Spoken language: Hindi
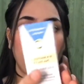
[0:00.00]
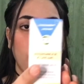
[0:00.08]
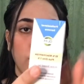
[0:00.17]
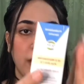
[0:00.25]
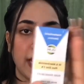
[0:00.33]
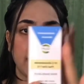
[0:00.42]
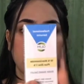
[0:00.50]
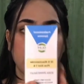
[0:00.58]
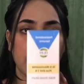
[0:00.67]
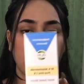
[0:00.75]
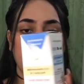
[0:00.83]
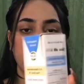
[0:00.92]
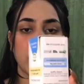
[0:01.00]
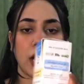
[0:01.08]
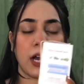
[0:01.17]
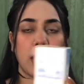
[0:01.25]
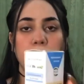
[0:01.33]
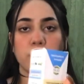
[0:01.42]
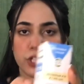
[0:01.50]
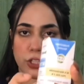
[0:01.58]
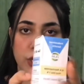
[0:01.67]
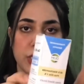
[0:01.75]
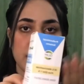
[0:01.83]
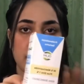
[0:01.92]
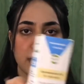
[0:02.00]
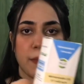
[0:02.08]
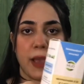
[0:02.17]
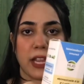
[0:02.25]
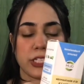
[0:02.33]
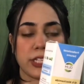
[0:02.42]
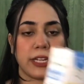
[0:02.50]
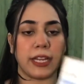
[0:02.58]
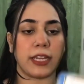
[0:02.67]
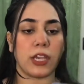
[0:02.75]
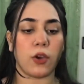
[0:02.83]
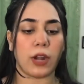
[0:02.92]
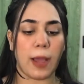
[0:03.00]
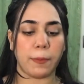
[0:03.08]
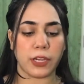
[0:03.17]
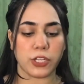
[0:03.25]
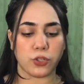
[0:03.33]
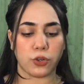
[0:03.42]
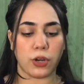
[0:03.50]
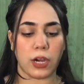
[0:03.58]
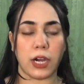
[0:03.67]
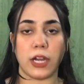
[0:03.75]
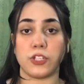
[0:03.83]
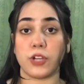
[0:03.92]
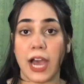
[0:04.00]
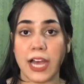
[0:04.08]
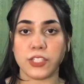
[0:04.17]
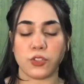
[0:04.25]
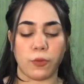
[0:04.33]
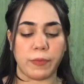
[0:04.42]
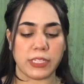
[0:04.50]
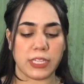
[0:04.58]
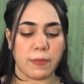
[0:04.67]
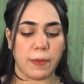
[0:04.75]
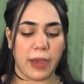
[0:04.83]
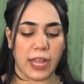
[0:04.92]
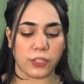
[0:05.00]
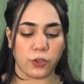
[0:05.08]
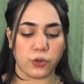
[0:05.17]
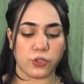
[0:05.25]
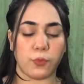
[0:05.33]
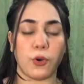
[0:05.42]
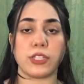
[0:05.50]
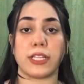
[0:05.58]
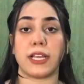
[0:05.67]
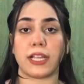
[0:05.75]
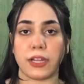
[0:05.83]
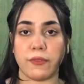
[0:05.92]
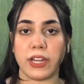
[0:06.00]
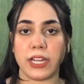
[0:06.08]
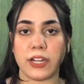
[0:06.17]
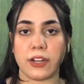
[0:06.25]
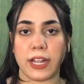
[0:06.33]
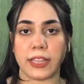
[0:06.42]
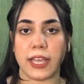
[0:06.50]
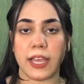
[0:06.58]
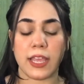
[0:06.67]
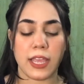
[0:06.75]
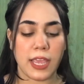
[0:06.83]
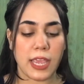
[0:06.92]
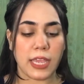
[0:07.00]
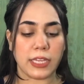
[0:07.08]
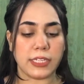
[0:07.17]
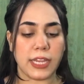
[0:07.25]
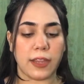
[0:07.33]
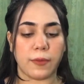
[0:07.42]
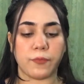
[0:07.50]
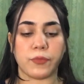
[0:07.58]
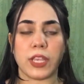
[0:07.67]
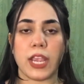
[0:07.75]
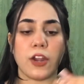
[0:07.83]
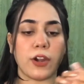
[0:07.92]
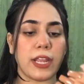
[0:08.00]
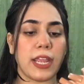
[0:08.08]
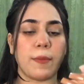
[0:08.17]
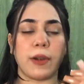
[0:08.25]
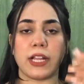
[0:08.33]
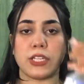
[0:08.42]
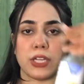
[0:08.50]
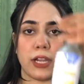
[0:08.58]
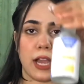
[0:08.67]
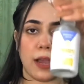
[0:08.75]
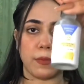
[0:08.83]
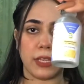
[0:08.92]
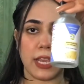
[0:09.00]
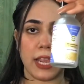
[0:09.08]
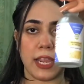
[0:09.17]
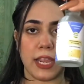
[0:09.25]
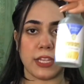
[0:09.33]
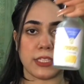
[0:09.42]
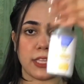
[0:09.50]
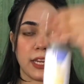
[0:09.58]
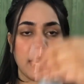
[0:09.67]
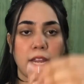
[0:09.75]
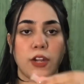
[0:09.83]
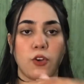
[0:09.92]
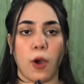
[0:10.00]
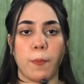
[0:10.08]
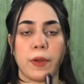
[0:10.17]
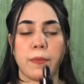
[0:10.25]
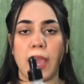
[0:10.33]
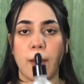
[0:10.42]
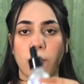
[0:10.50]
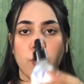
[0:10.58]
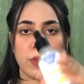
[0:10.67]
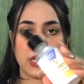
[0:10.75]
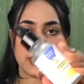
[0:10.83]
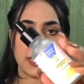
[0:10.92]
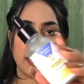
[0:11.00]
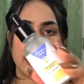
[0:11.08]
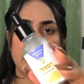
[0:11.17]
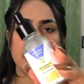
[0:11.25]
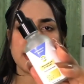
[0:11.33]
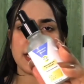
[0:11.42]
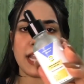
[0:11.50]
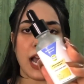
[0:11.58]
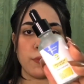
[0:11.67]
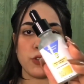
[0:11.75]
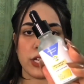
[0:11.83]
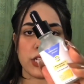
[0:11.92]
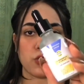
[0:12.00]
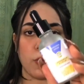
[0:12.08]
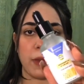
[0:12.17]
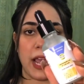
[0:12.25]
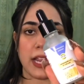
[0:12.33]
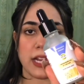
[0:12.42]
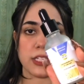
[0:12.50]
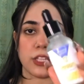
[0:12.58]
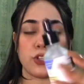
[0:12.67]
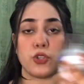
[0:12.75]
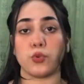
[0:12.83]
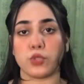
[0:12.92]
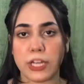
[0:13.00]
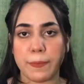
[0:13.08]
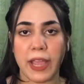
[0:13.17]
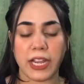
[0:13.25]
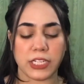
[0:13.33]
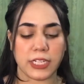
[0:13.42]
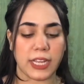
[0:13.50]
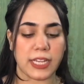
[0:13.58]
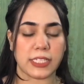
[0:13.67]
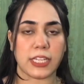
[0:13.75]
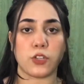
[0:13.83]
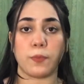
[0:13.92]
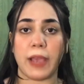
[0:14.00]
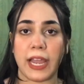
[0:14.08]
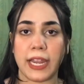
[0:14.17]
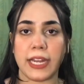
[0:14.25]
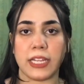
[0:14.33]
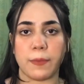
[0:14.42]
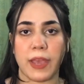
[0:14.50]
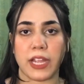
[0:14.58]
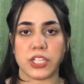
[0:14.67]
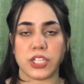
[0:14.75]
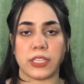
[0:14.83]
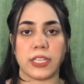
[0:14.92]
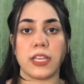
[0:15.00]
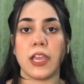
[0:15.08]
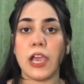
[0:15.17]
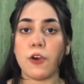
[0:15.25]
आपको मिलेगी ठीक है आ, मुझे तो अच्छी इसकी पैकेजिंग लगी है और आपकी जो आ, जो खास तौर पे इसकी मैं बात करूँ जो बहुत ज़्यादा कन्वीनियंट रहता है ये इन्होंने ये बड़ा अच्छा काम किया कि इस तरीके की ड्रॉपर में आपको मिल जाती है इजीली आप जो है इसको अप्लाई कर सकते हो जो दूसरी पैकेजिंग है इसकी जो पहले इनकी पैकेजिंग थी